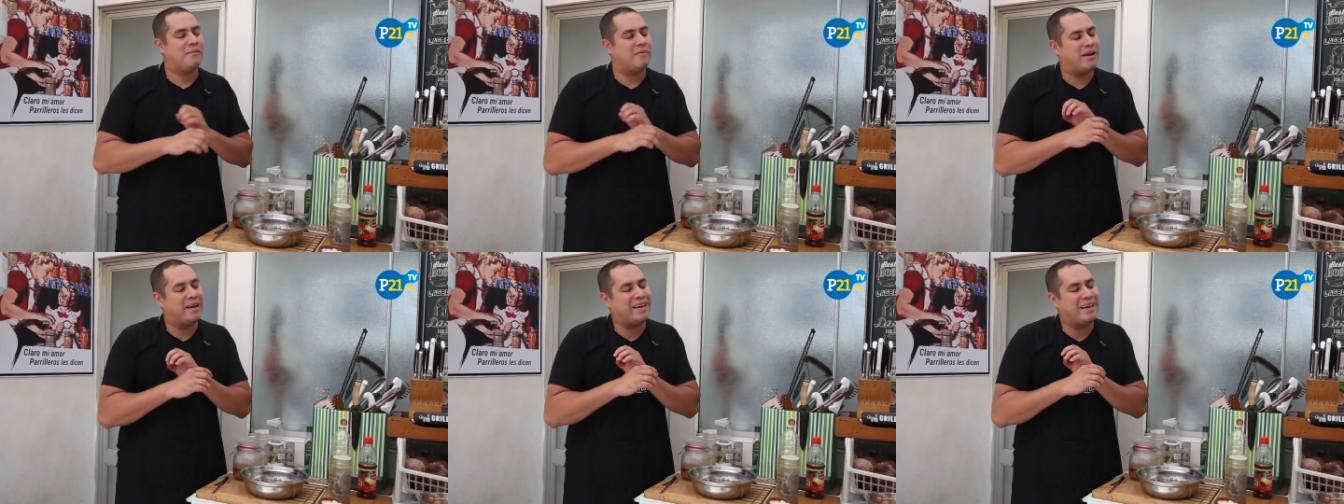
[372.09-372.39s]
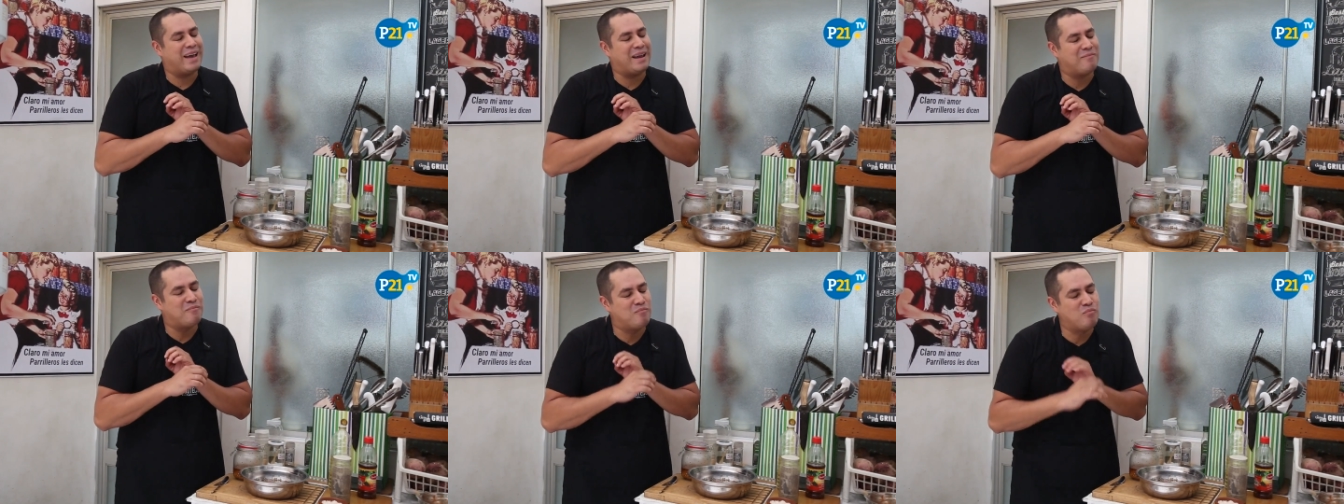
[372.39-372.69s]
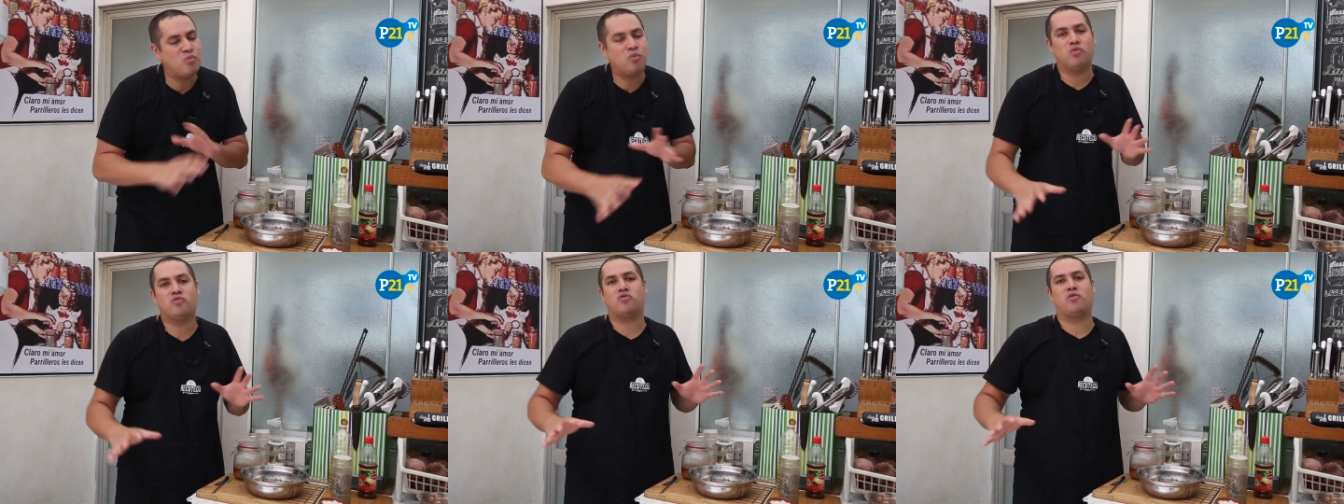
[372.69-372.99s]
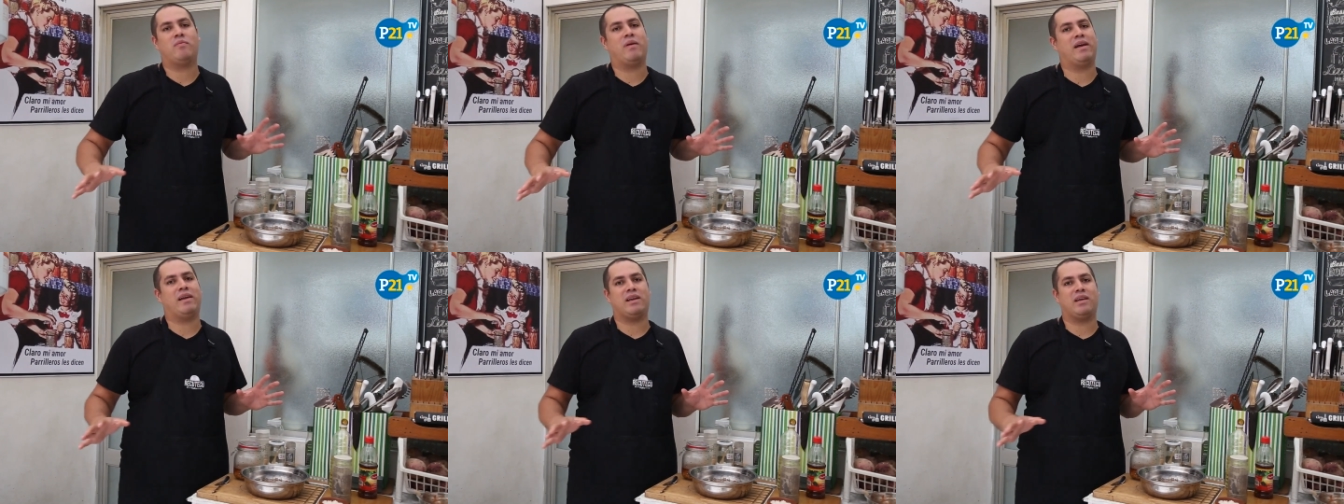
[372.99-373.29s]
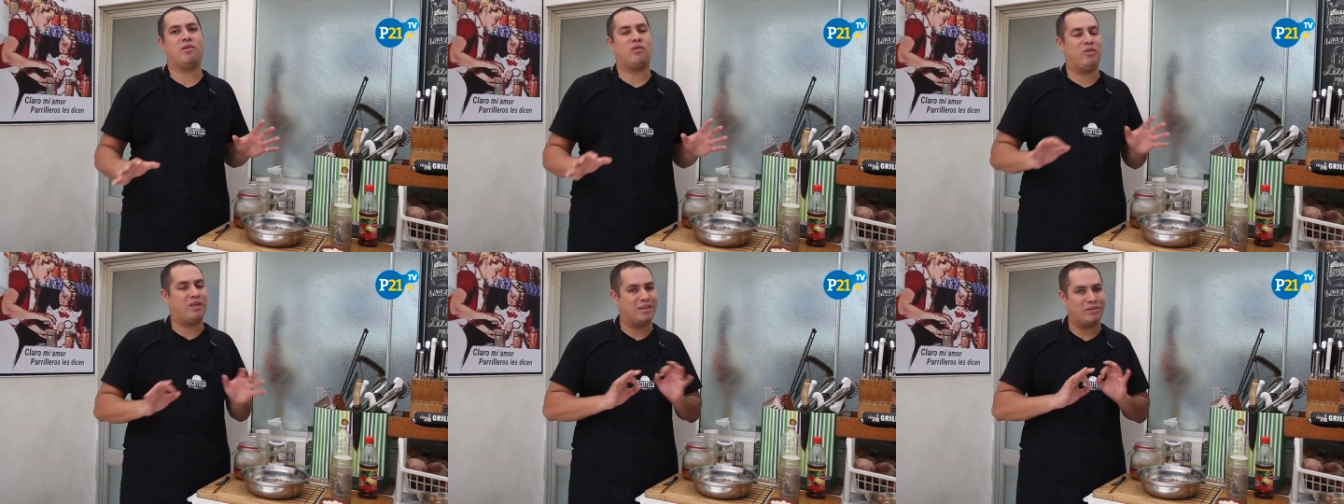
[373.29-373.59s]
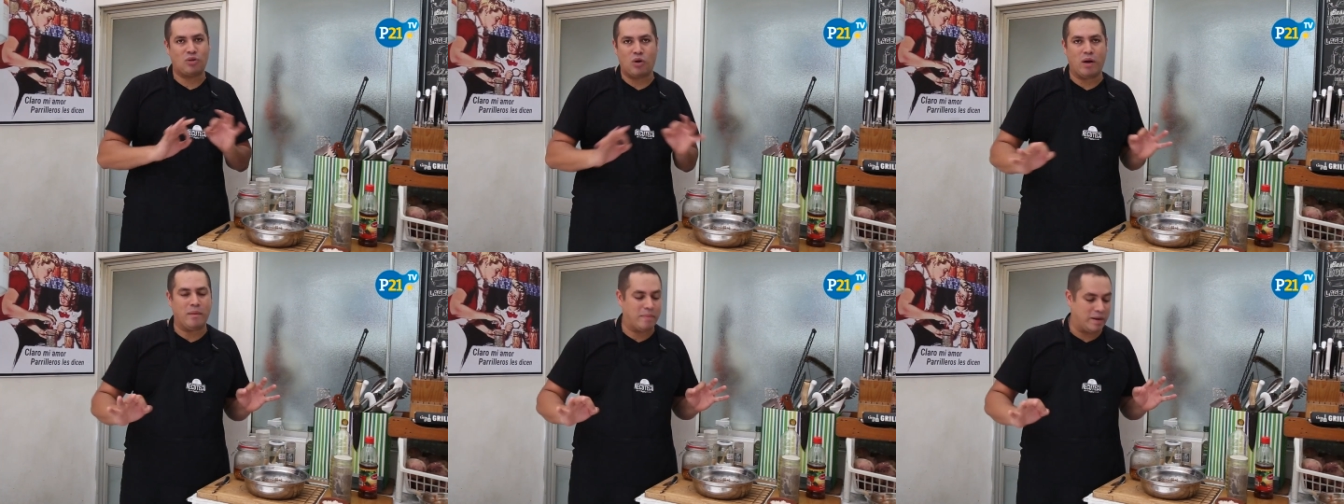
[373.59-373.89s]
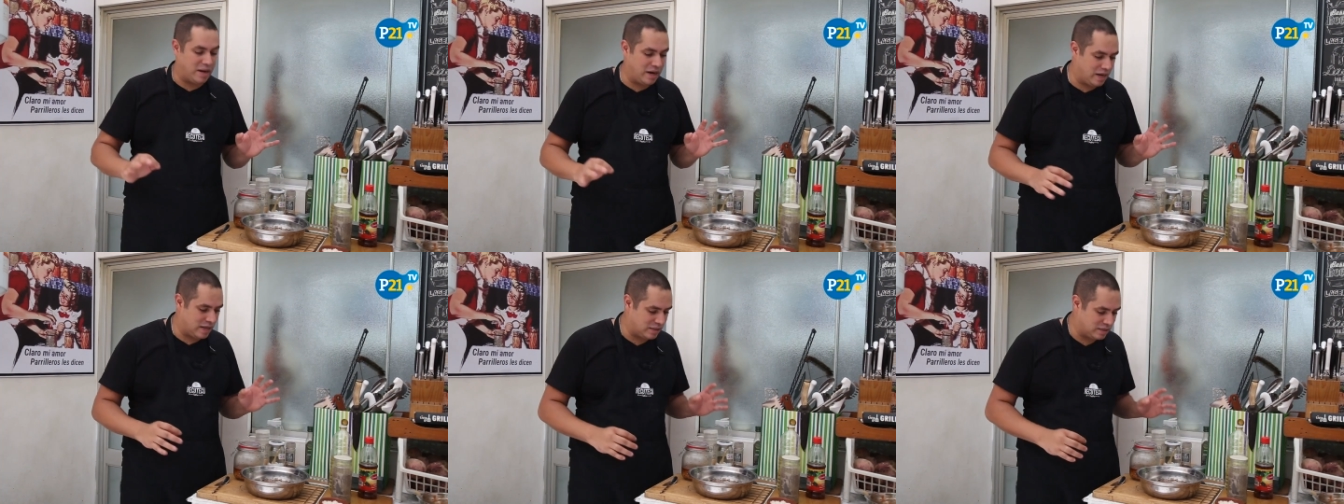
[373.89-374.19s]
va a quedar mucho más rico de todas
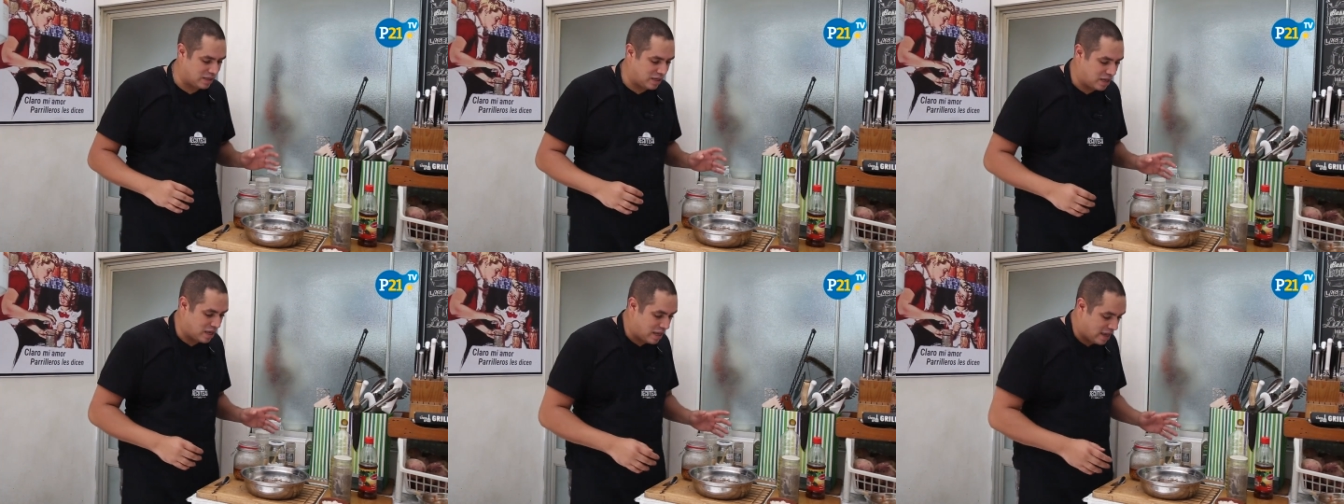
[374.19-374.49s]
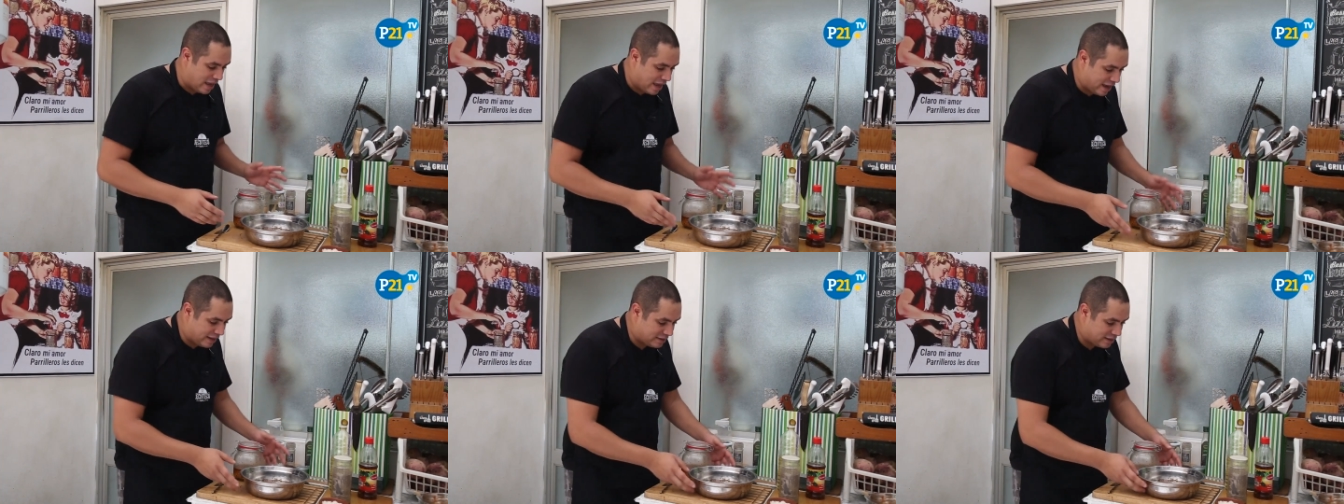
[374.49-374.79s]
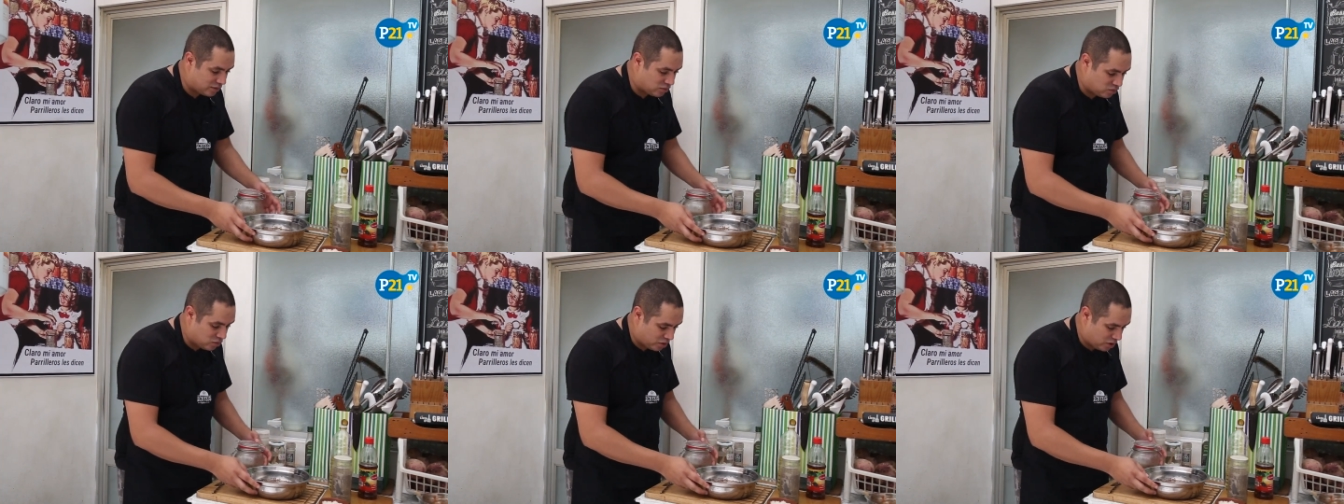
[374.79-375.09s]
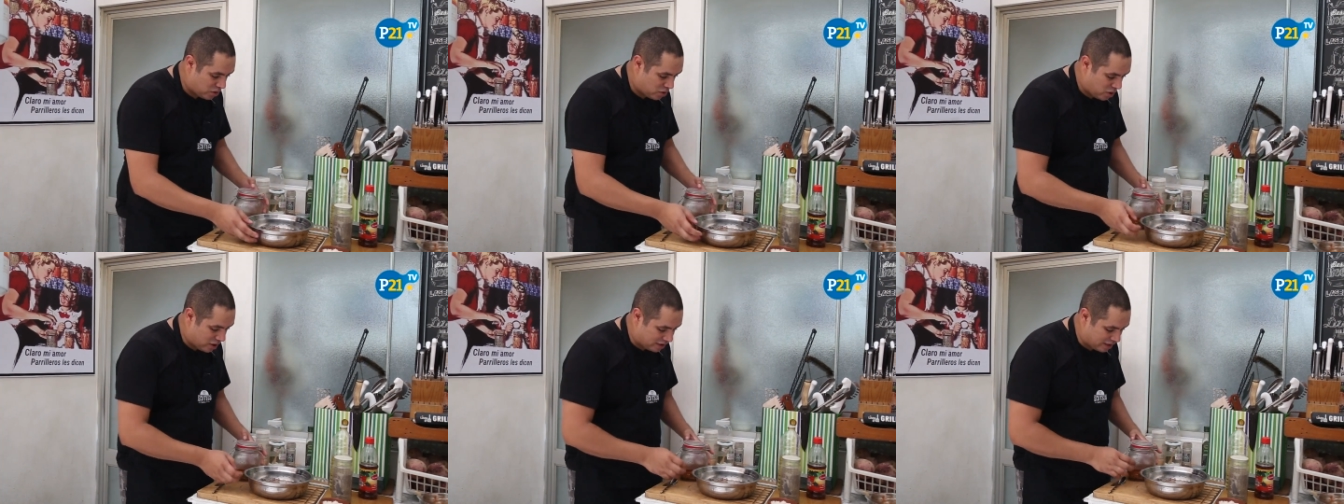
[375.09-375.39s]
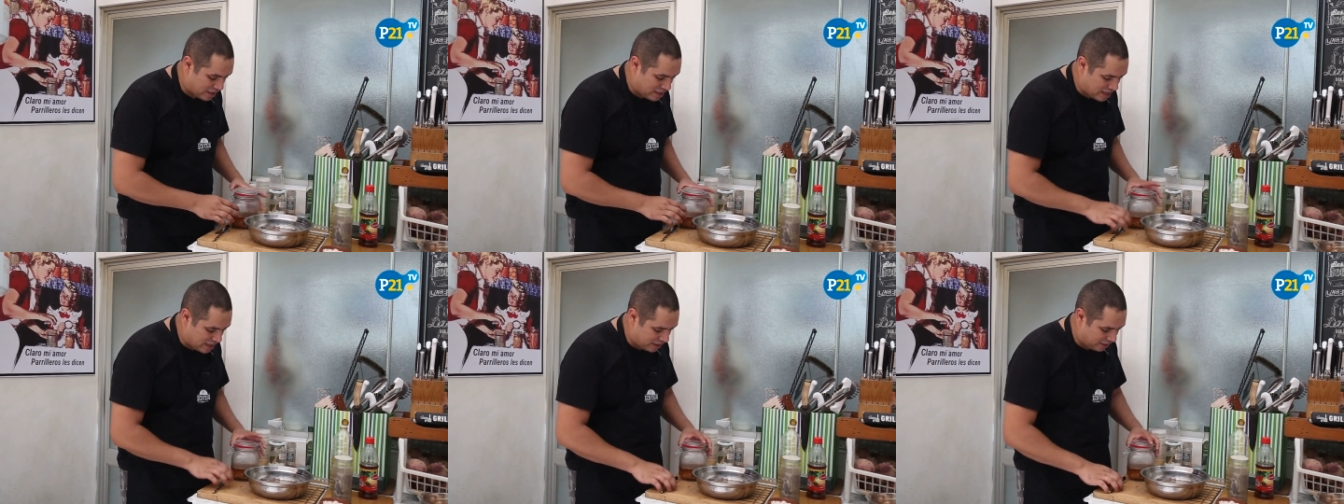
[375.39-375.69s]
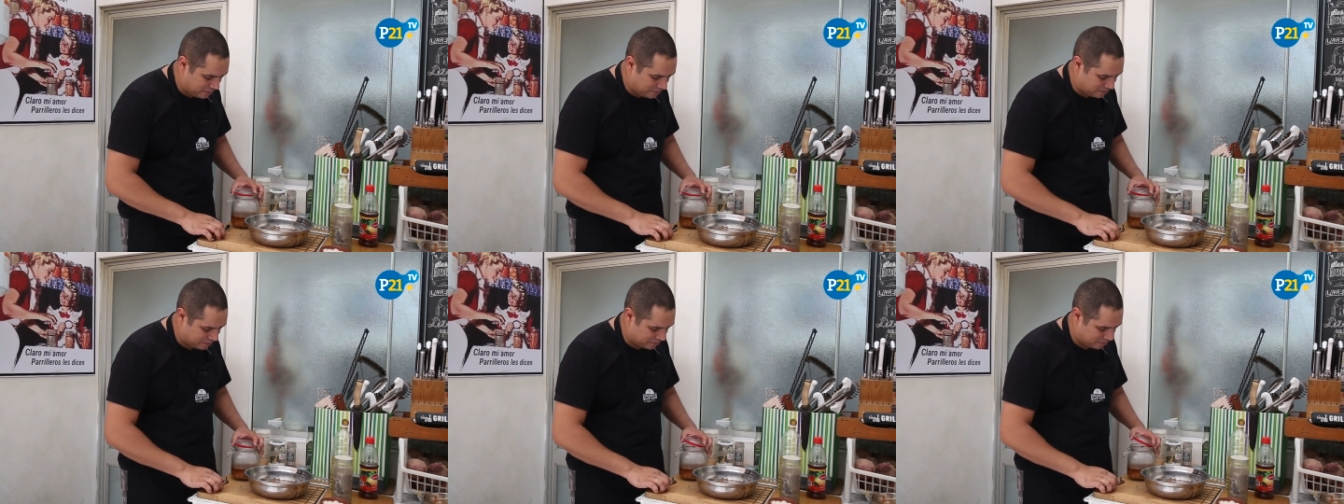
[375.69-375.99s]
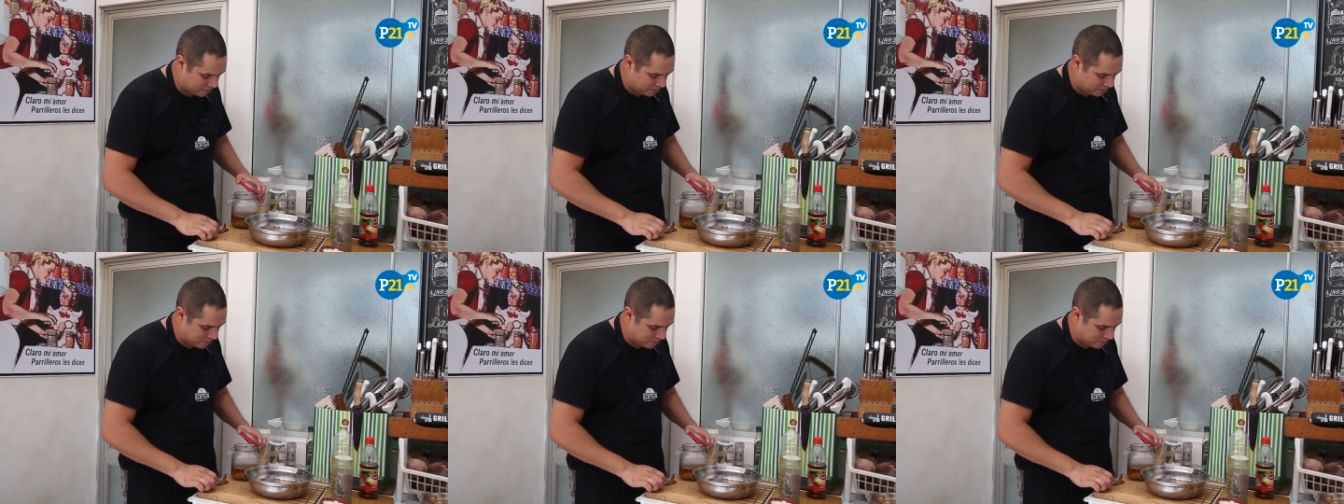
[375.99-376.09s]
maneras. Este es uno que yo ya tenía,